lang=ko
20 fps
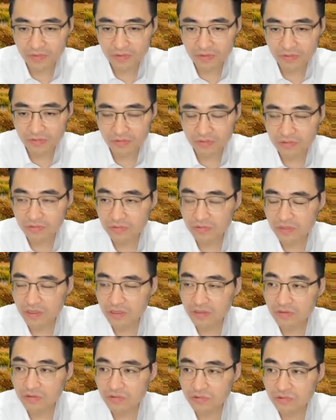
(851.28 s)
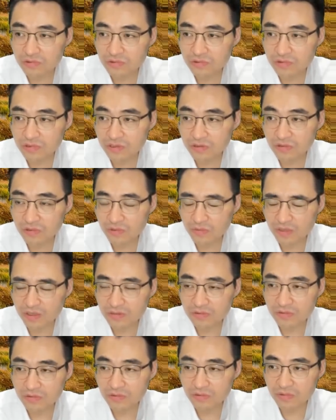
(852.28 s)
그리고 내년 수주량이 더
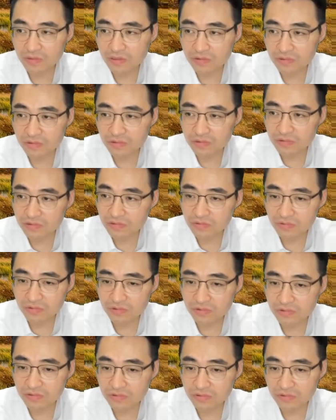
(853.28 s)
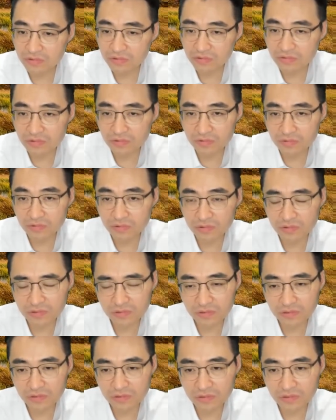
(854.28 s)
많은데 왜 저런지 모르겠어요. 저
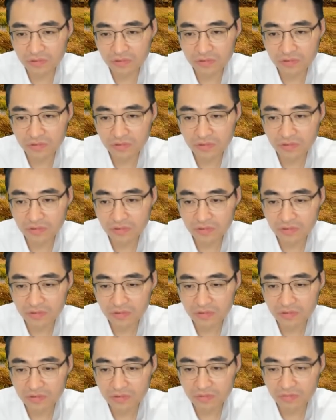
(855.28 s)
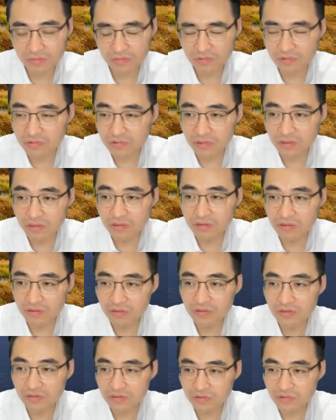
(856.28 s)
도대체 뭐죠?
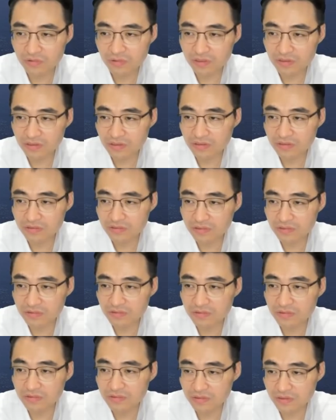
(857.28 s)
좀 황당하더라고요.